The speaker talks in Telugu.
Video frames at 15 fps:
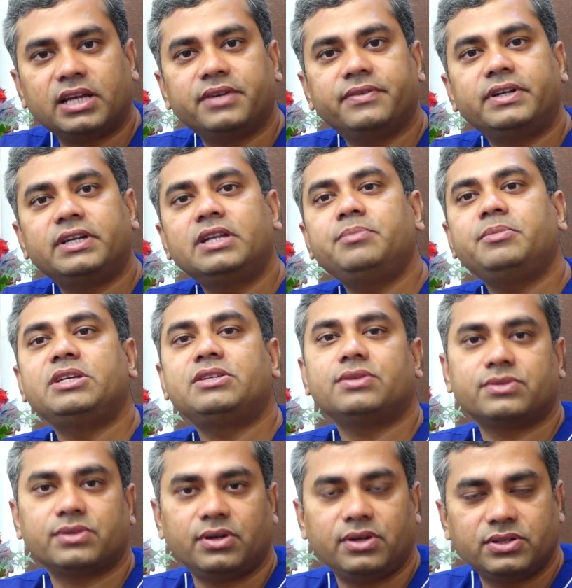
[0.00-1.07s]
కానివ్వండి
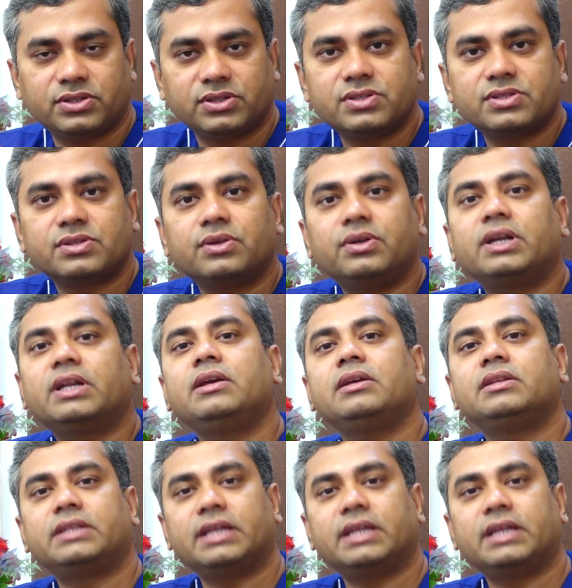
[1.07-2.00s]
మీసో సొల్యూషన్స్ తోటి